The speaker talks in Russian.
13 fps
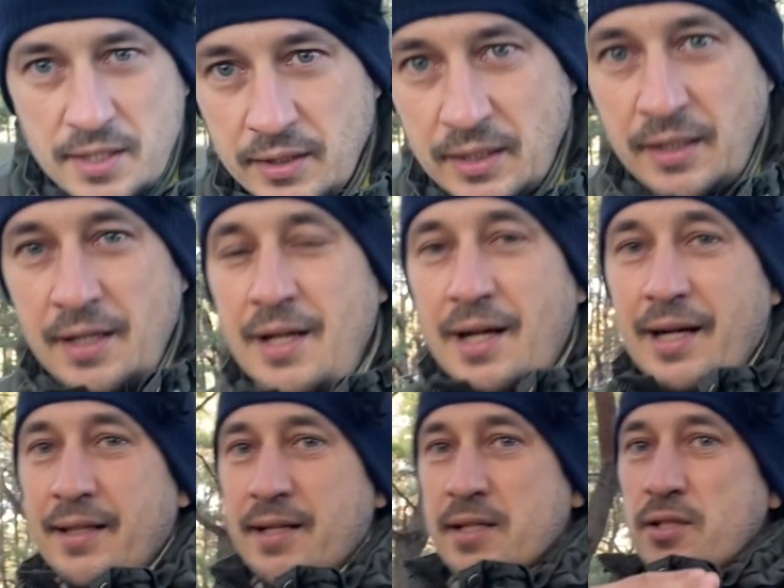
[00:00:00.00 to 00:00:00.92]
тела,
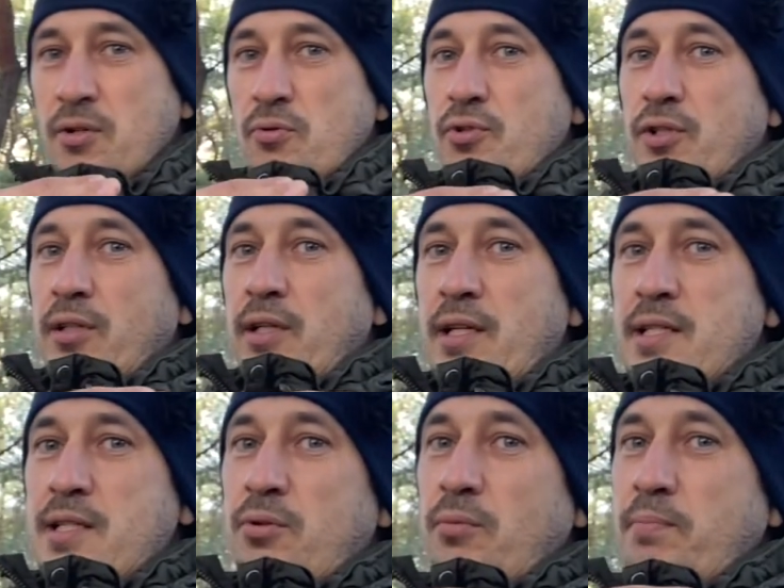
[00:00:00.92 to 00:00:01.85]
она разгружена.
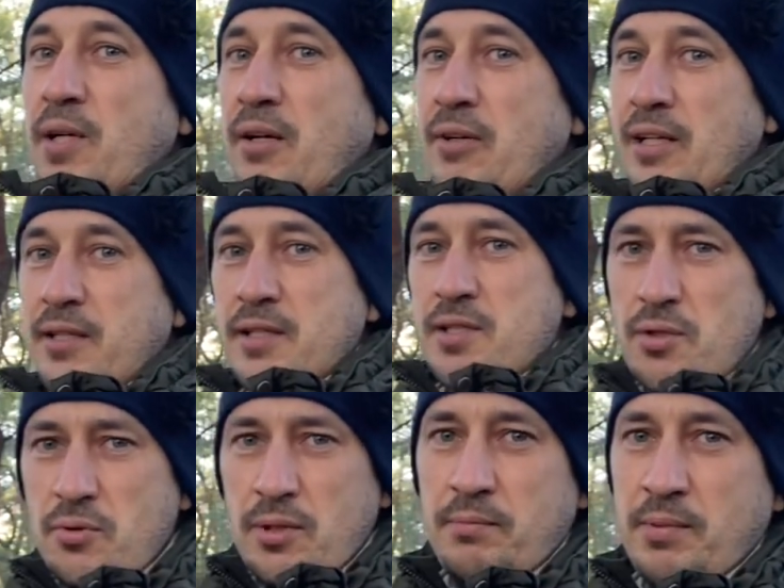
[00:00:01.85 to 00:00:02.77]
Если он правильно
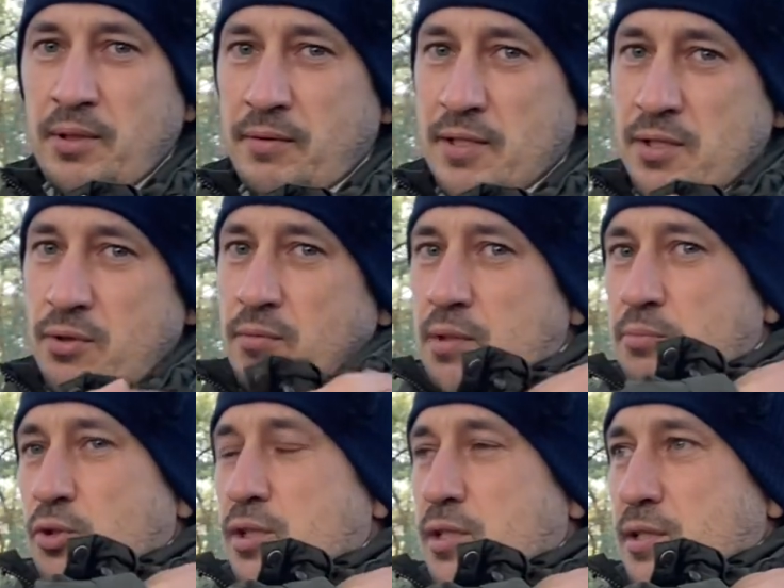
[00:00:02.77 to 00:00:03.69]
настроен под вас, то вы
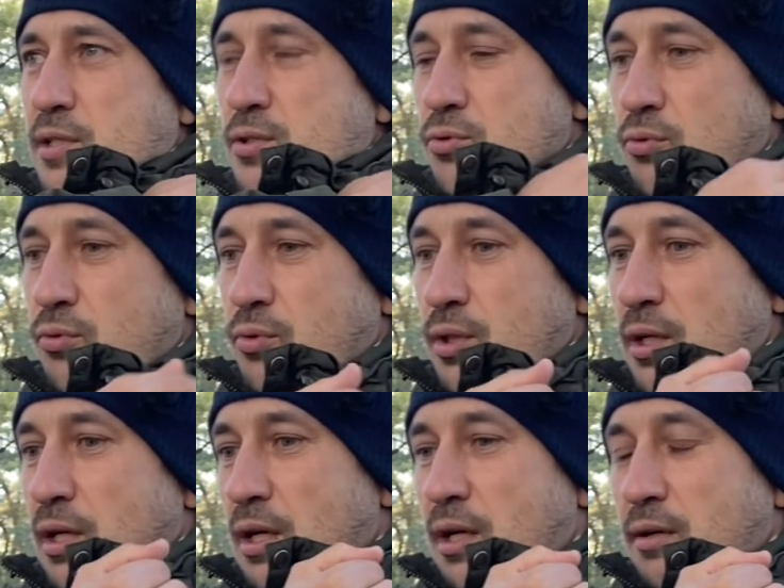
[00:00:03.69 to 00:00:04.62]
можете засунуть
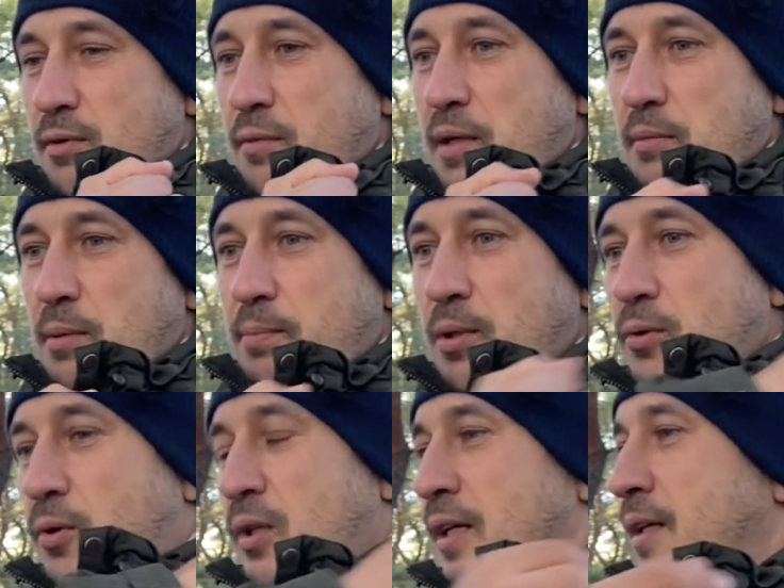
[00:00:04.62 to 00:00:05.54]
во время
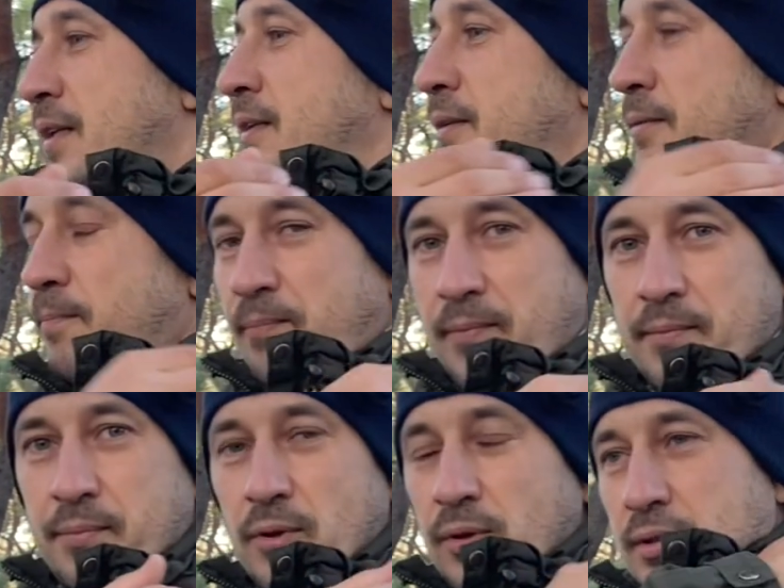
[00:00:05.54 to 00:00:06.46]
похода
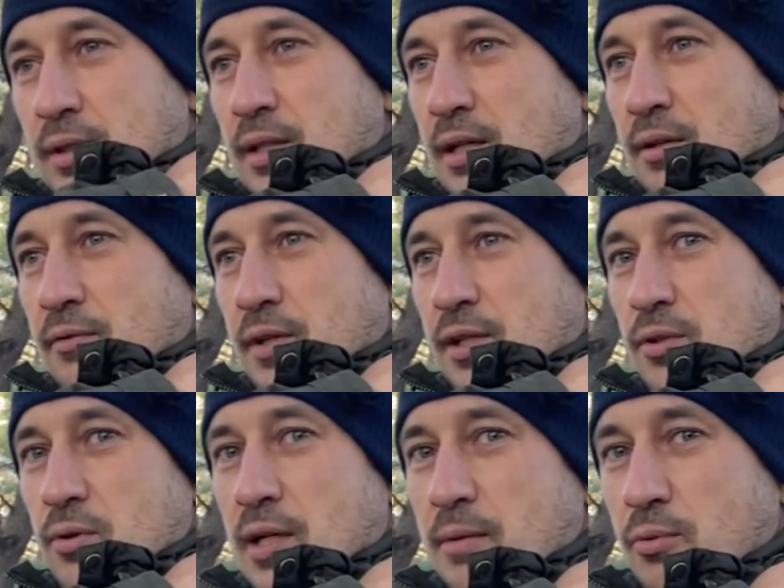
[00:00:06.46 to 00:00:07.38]
под
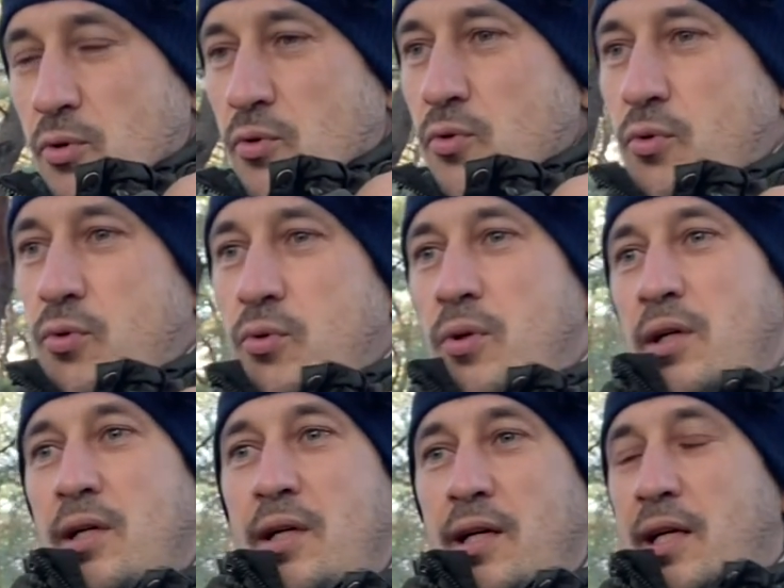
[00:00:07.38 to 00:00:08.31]
верхнюю лямку руку,
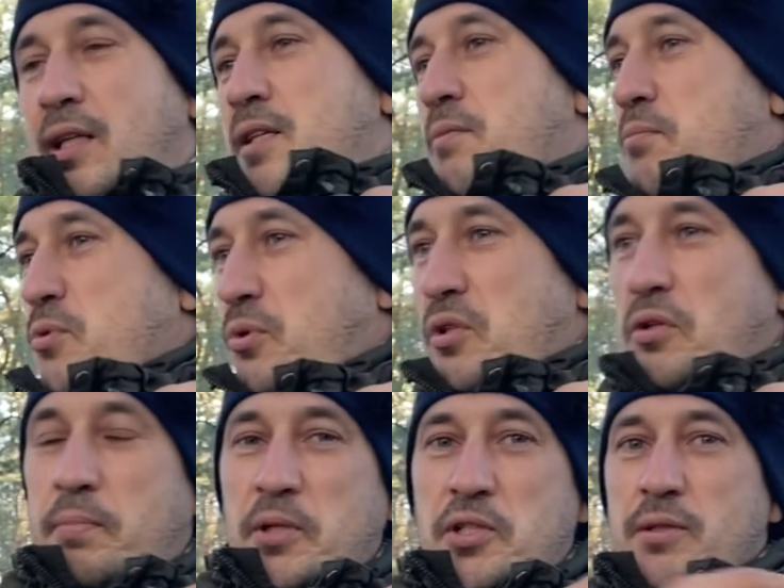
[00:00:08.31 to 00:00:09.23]
она не будет
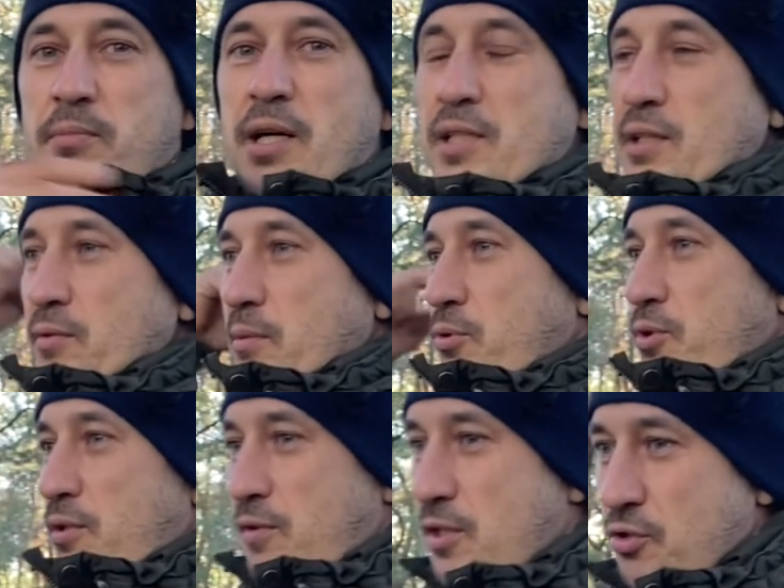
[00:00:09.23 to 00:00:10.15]
ее прижимать, и вы
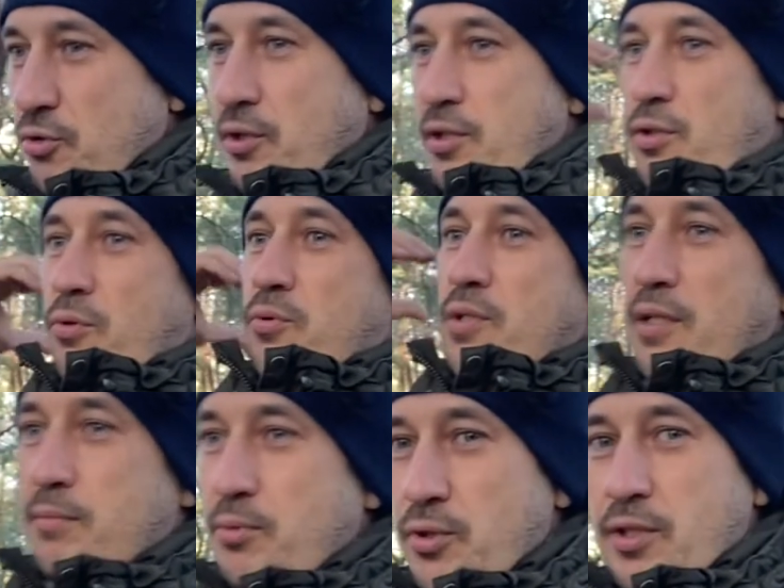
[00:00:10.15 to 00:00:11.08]
будете видеть, что этот
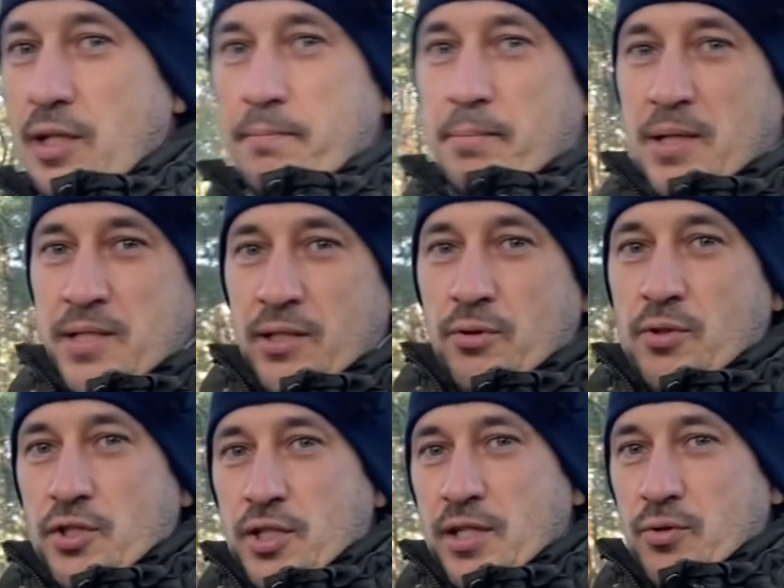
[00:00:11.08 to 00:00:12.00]
рюкзак будет телепаться, но
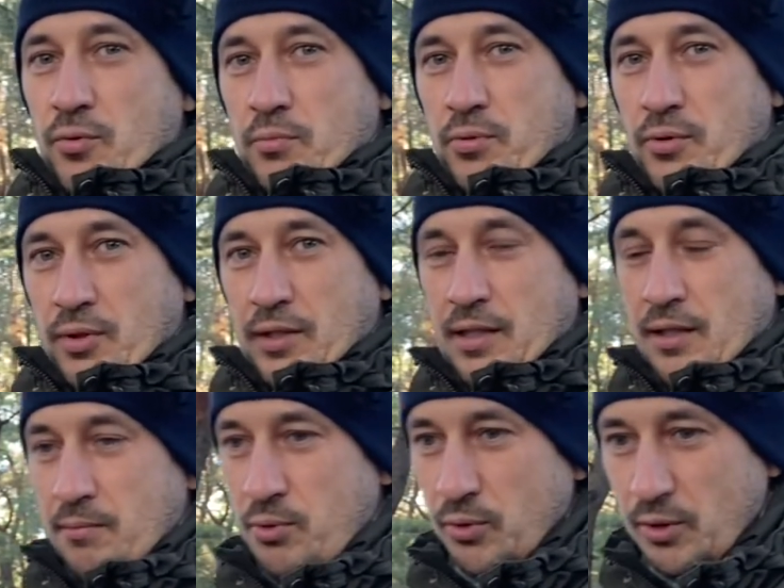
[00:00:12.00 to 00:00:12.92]
держаться он будет
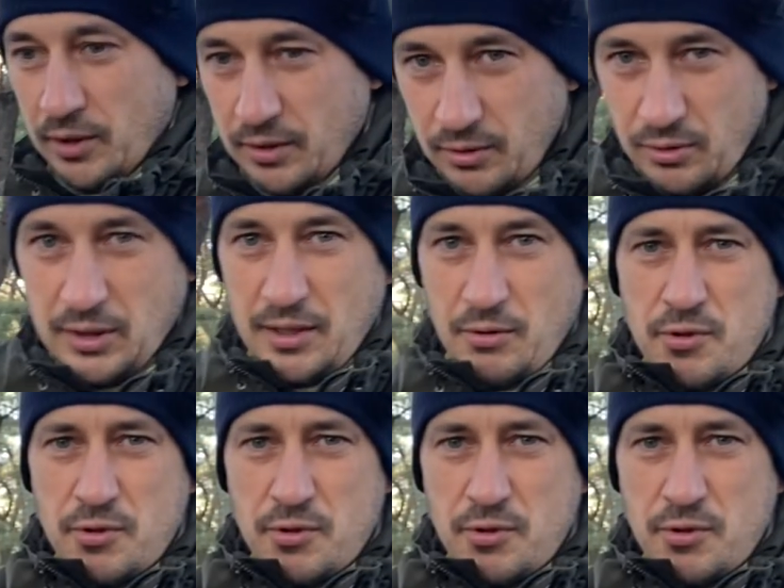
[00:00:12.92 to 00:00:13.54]
на бедрах. Но это я